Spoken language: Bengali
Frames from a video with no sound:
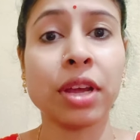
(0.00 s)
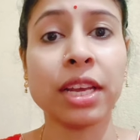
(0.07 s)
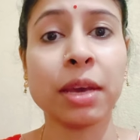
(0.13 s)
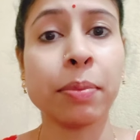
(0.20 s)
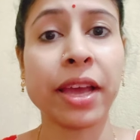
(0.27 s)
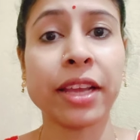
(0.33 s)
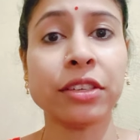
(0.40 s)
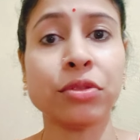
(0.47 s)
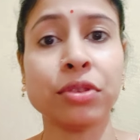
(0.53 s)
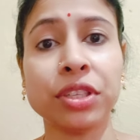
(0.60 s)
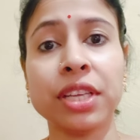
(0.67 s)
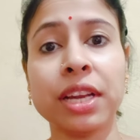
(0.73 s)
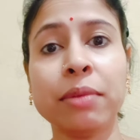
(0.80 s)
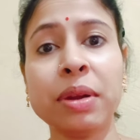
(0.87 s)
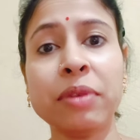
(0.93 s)
গতকালকে
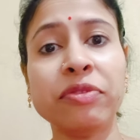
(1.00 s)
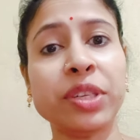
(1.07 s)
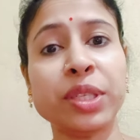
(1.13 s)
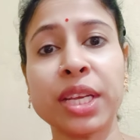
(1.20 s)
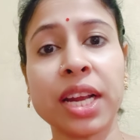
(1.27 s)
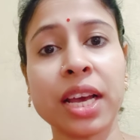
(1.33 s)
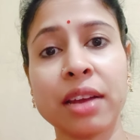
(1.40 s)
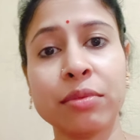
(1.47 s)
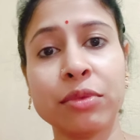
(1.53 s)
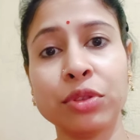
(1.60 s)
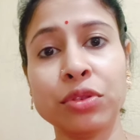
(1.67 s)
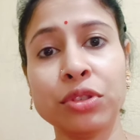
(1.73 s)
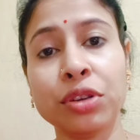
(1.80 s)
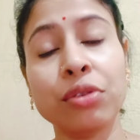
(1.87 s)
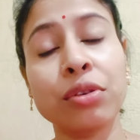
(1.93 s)
পায়েস করেছিলাম না ফ্রিজে
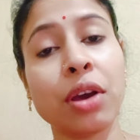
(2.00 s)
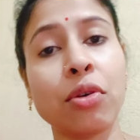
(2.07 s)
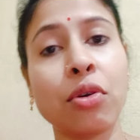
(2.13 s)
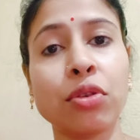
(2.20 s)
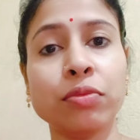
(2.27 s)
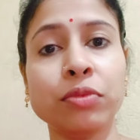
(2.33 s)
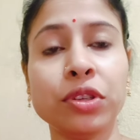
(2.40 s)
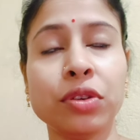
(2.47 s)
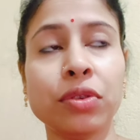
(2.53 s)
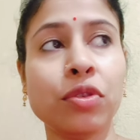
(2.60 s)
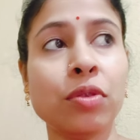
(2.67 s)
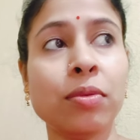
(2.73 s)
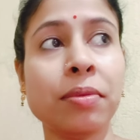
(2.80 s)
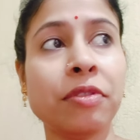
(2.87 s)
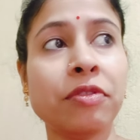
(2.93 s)
রাখার মতন ছিল না গরম ছিল